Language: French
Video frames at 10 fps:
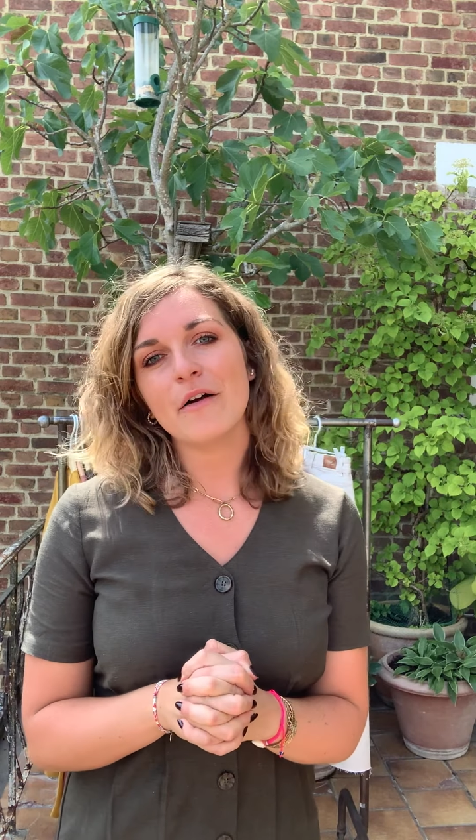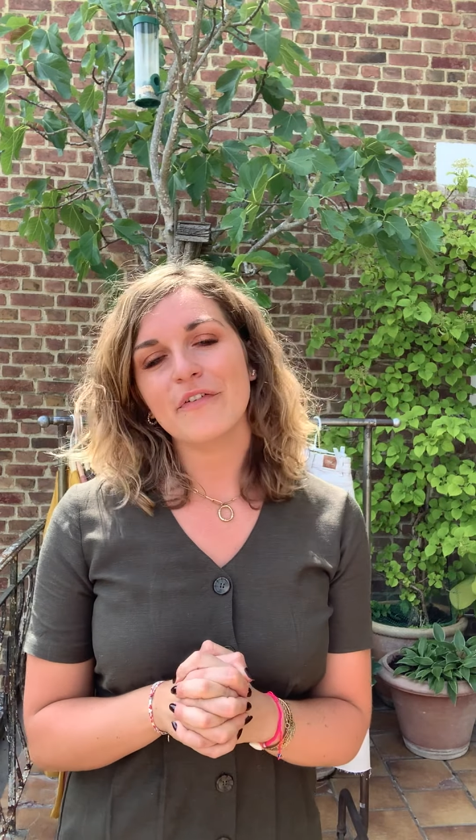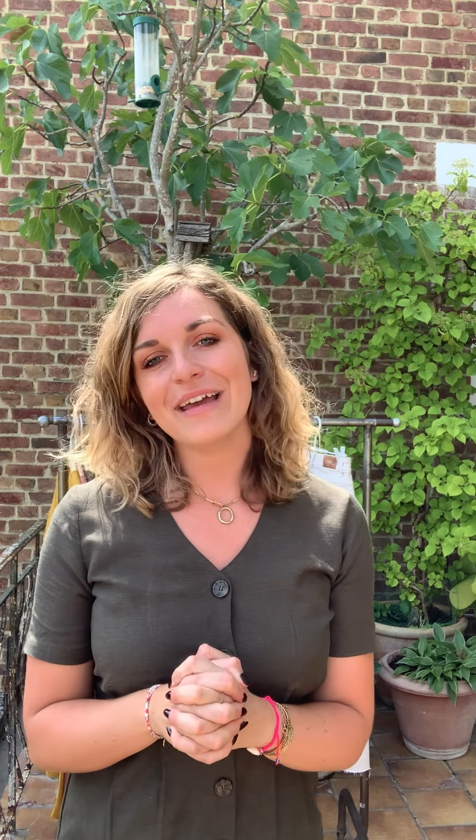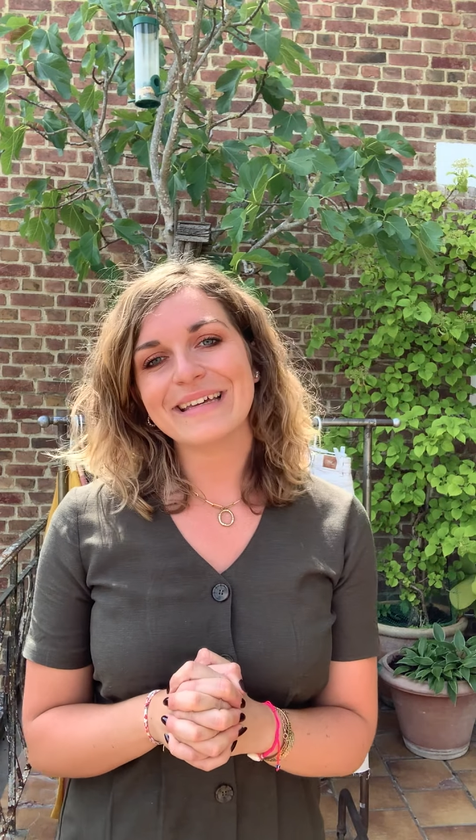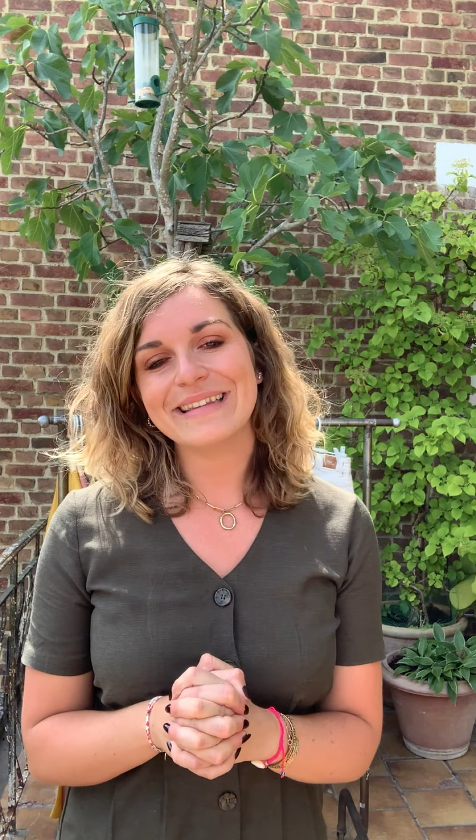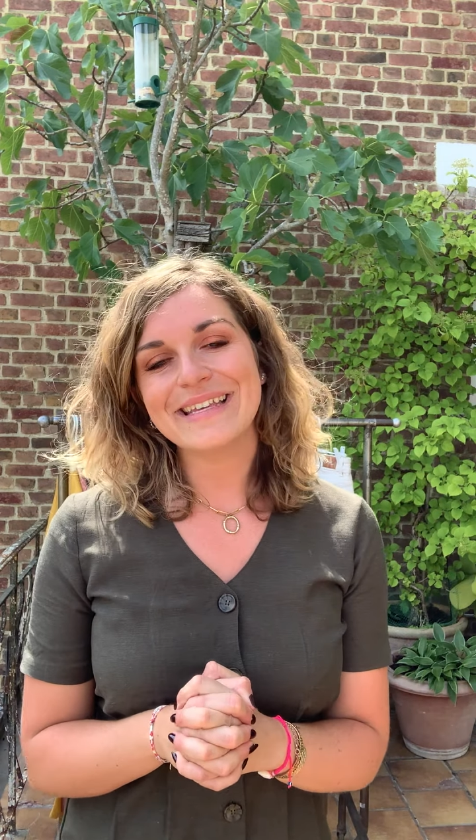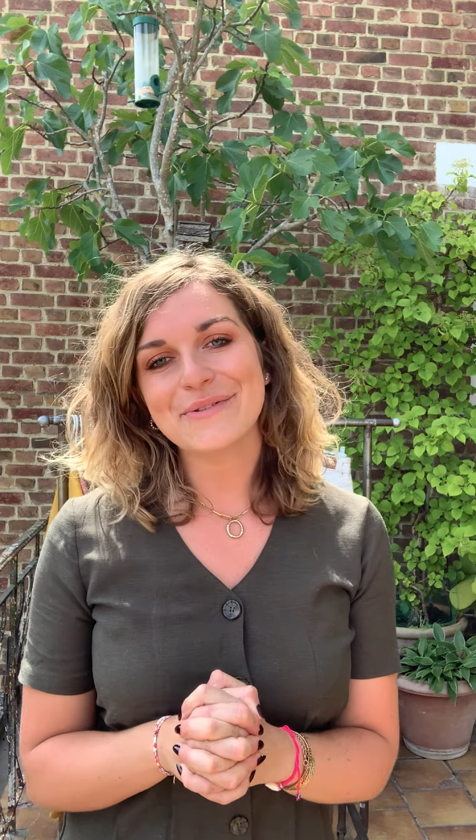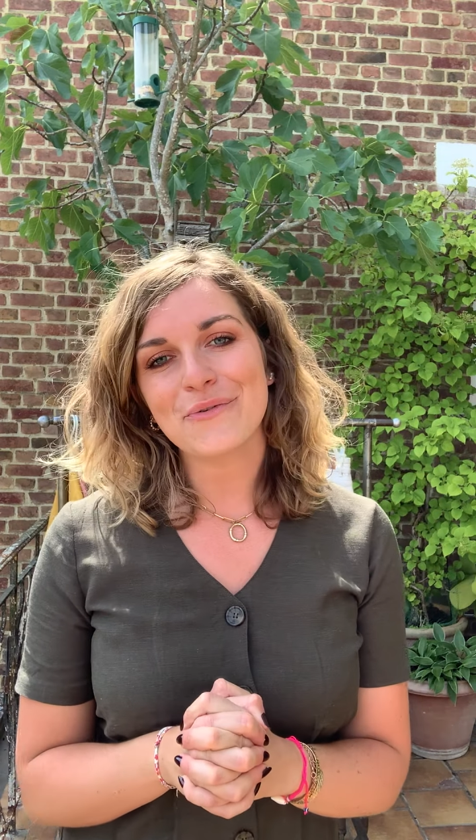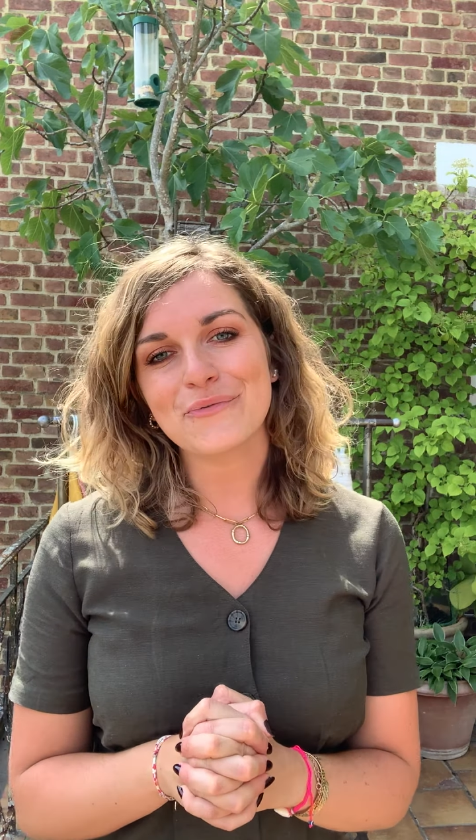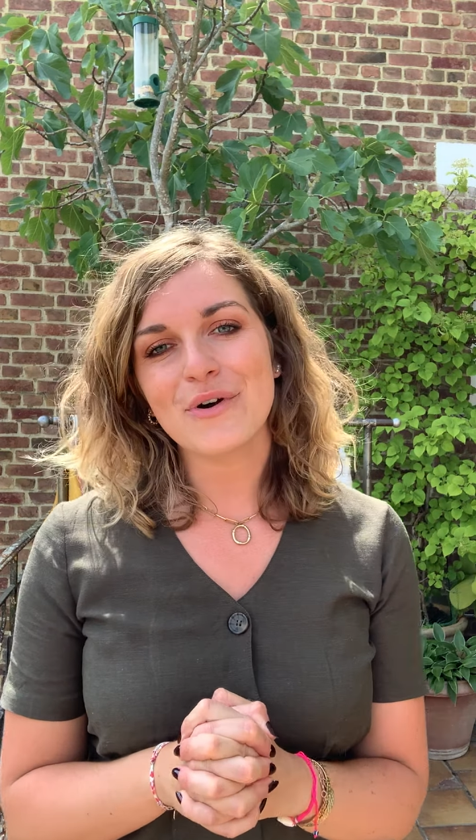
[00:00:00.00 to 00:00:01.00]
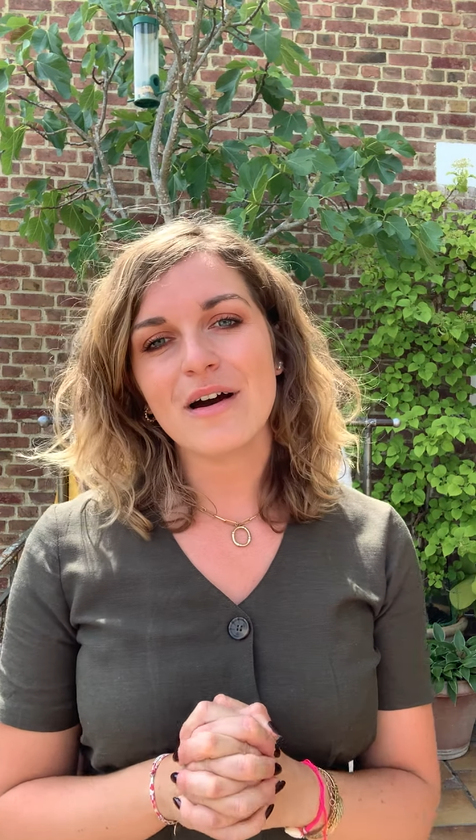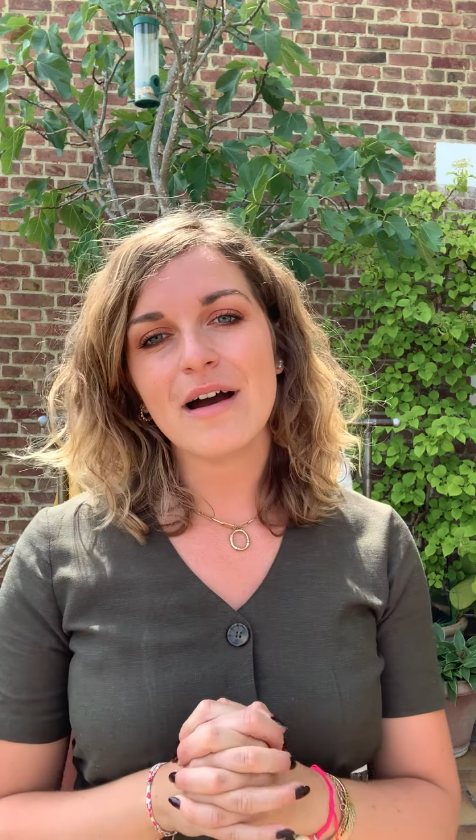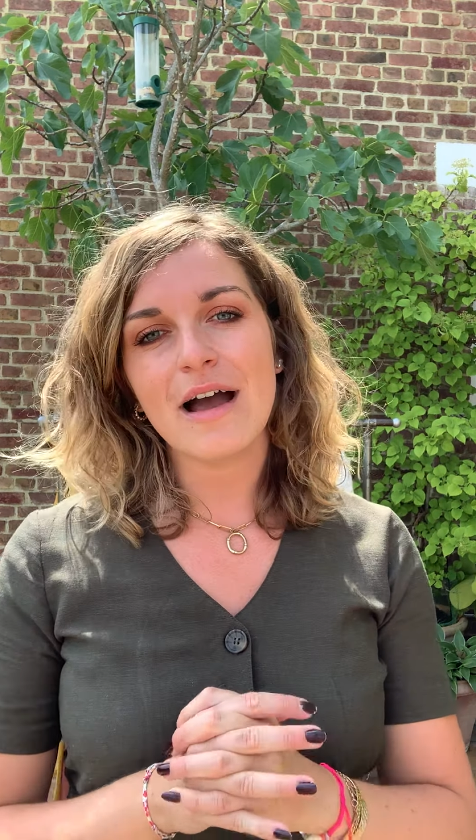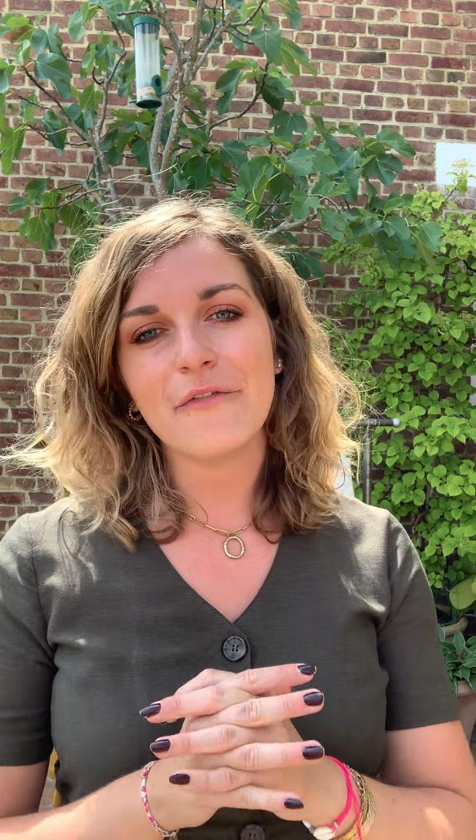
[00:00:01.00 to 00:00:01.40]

à faire des envois,